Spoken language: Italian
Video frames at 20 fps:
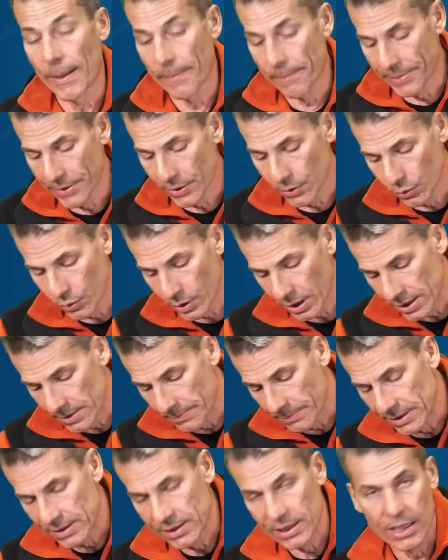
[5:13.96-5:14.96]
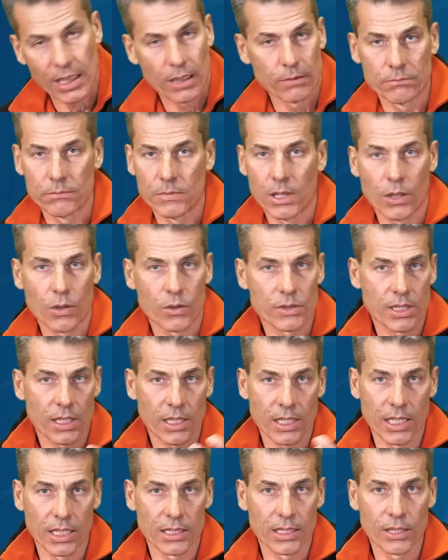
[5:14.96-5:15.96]
Ah di batteria, una
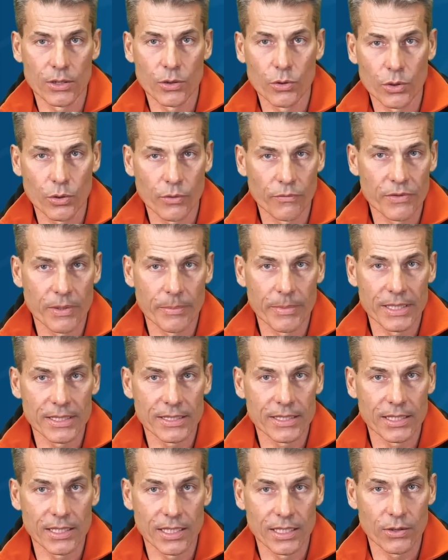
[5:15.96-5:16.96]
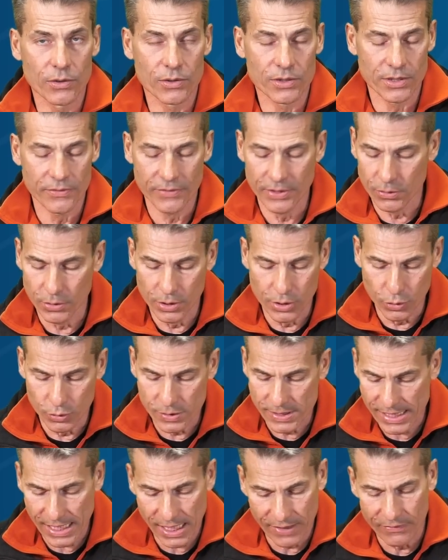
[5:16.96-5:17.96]
cosa che a noi ovviamente nei nostri veicoli
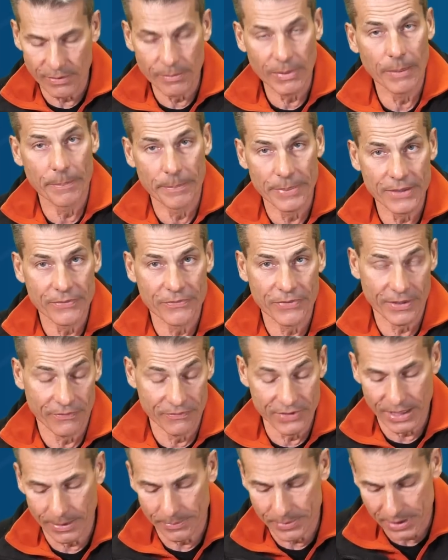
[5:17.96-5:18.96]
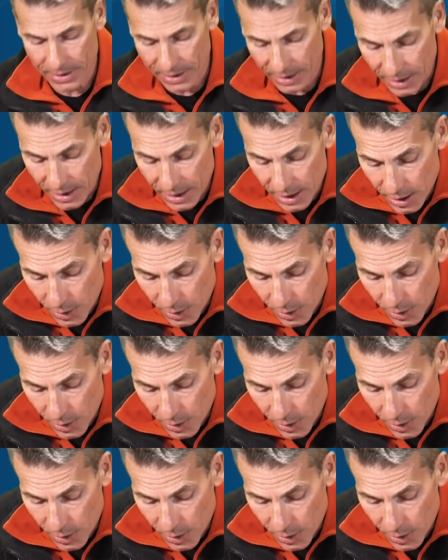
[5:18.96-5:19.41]
non serve, ma per farvi capire.